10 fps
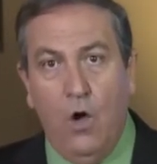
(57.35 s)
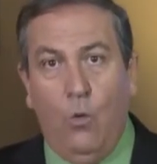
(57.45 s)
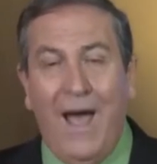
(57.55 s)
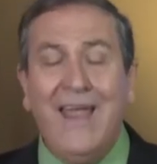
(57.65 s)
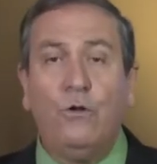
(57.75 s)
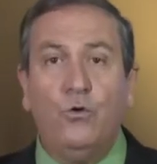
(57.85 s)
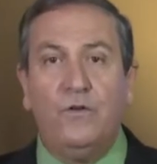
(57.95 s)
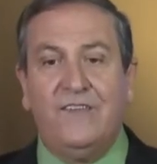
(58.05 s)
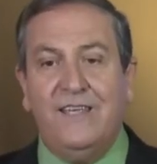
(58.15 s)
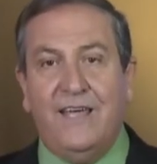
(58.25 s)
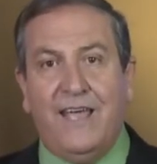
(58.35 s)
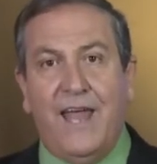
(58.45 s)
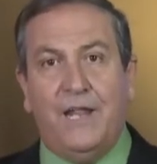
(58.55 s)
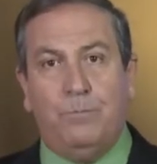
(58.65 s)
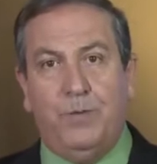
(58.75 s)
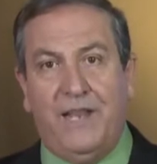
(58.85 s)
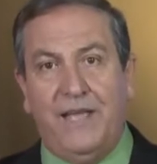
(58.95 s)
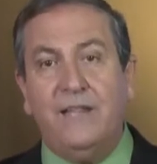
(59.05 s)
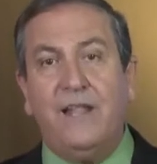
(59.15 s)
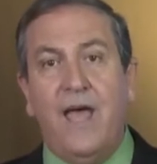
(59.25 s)
وهي الغنوصية كانت
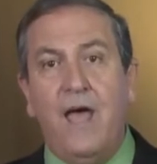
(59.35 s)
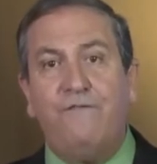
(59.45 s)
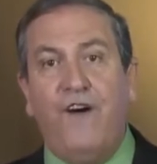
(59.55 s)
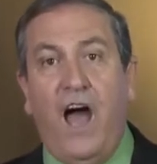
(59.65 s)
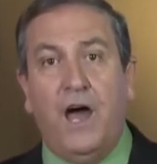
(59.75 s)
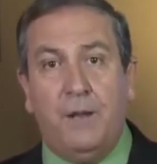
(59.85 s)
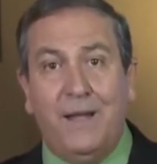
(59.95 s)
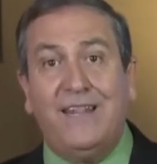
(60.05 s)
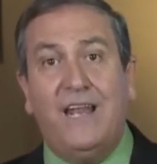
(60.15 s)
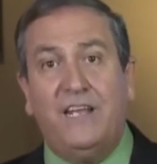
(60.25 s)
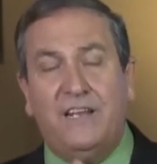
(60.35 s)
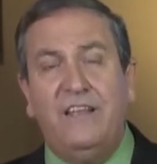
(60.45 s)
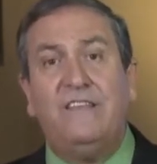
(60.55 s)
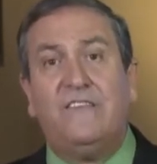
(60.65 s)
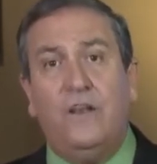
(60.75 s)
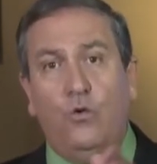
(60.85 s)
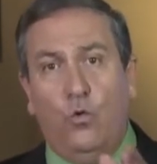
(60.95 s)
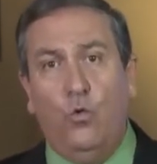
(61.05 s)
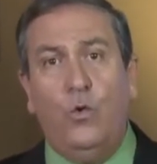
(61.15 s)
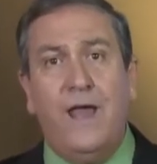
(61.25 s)
بدايتها فحاربتها الكنيسة
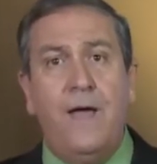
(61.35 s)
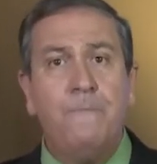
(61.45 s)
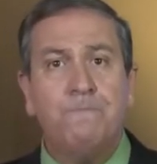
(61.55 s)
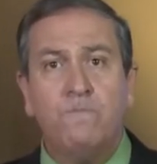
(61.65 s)
الأولى